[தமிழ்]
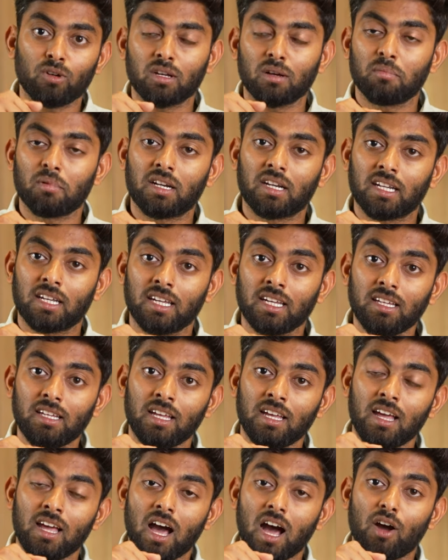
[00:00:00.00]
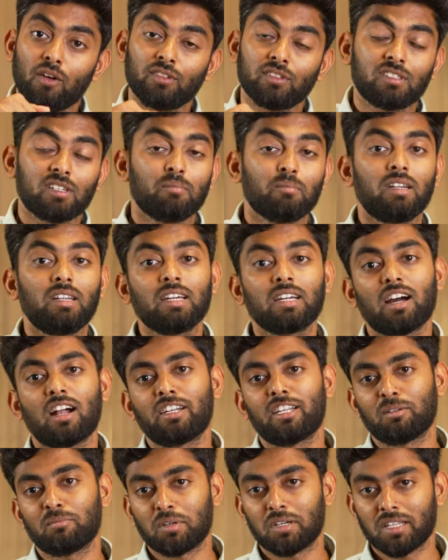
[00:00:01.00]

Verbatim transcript: கொடுக்கப்பட்டிருக்கு ஆஃபீஸ் நம்பரை காண்டாக்ட்